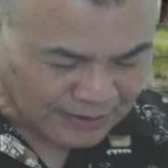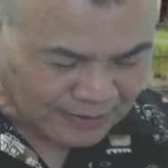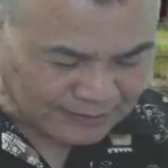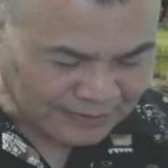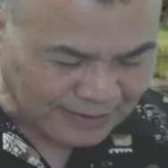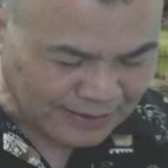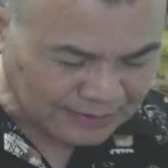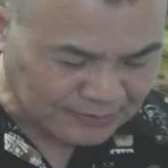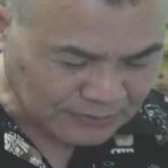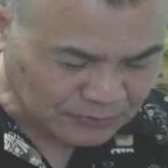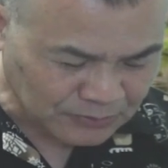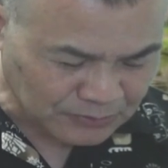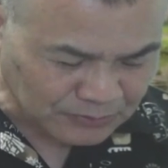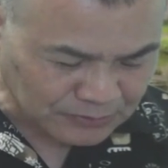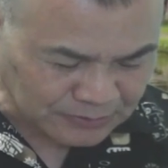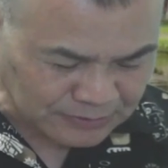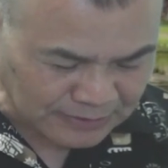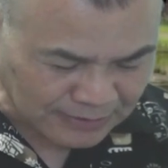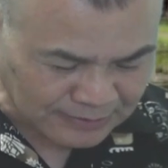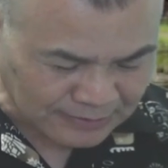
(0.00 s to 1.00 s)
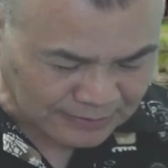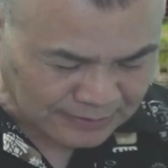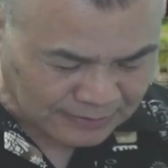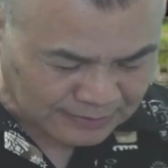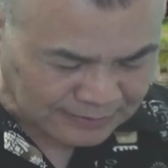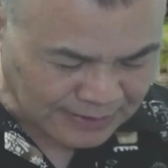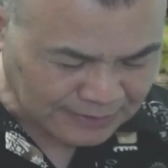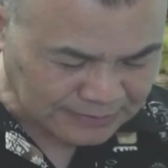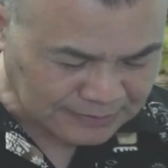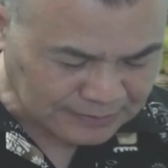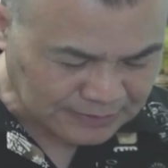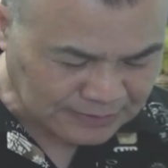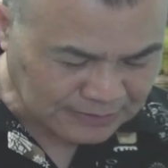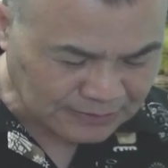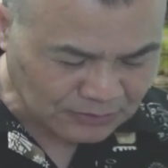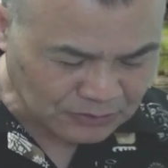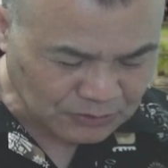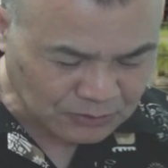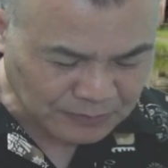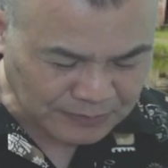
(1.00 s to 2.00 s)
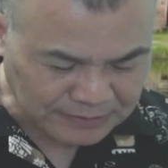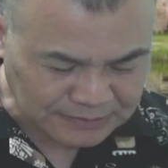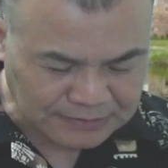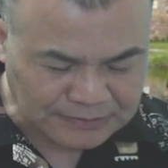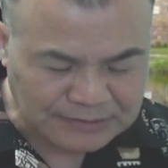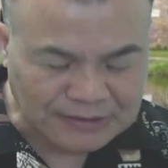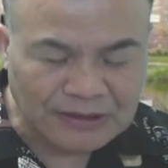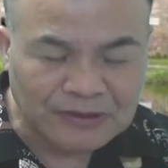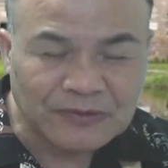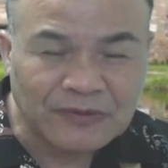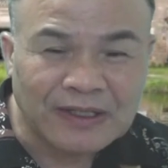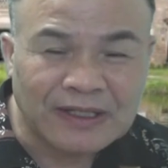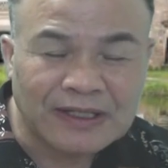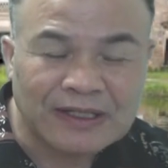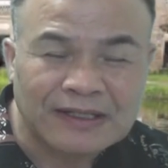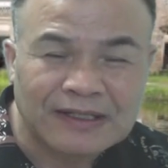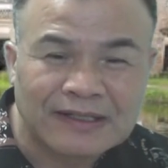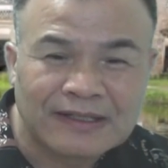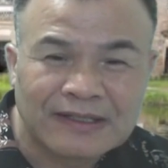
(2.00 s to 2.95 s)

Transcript: 探幽的探其幽微之造化。